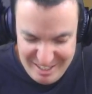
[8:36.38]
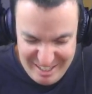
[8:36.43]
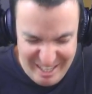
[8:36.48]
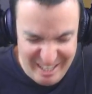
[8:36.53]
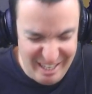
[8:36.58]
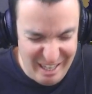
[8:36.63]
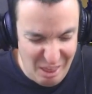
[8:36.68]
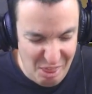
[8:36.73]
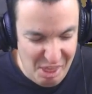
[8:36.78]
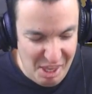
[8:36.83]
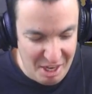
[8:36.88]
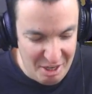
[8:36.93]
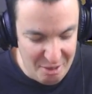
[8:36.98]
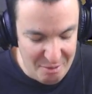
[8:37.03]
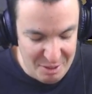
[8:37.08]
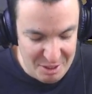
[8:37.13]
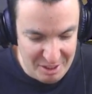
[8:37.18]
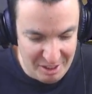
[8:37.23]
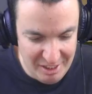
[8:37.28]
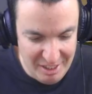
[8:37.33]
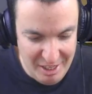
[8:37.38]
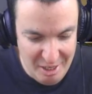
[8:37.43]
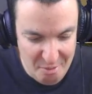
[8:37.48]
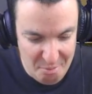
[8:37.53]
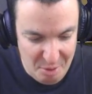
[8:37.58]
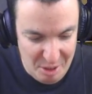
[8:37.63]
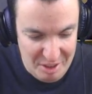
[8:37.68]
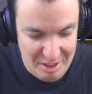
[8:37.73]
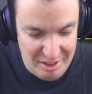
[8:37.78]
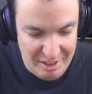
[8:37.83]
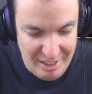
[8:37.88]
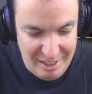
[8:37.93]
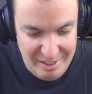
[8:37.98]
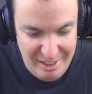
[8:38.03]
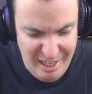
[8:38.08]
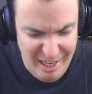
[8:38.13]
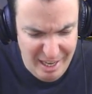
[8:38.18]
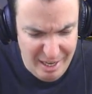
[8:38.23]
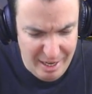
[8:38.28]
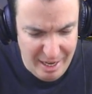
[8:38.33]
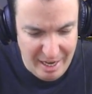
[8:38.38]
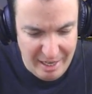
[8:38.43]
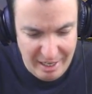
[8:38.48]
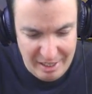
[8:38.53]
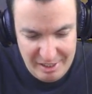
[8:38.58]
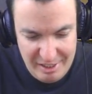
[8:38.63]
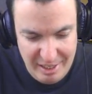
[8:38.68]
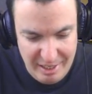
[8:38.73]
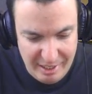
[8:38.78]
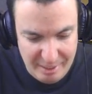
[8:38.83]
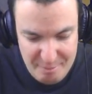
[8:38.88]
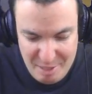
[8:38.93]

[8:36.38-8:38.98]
es la gracia, ¿no? Pues pues que sea, que sea